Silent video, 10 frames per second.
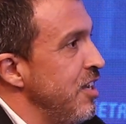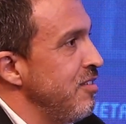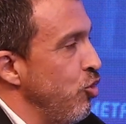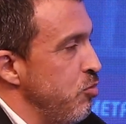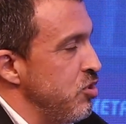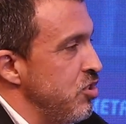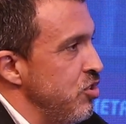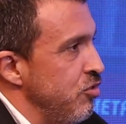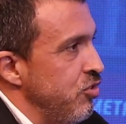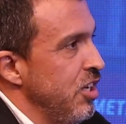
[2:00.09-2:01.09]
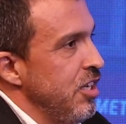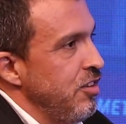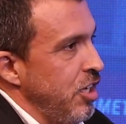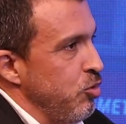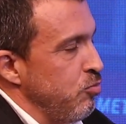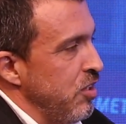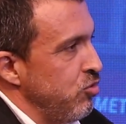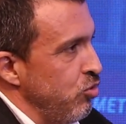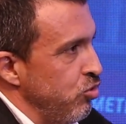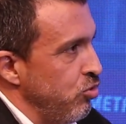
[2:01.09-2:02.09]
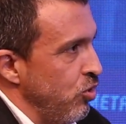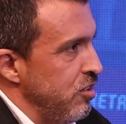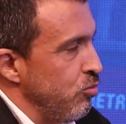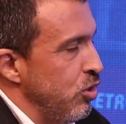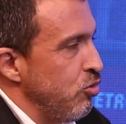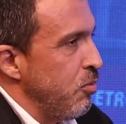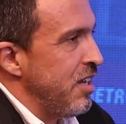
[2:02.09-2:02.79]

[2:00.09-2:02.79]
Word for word: esse é o objetivo. Temos umas soluções muito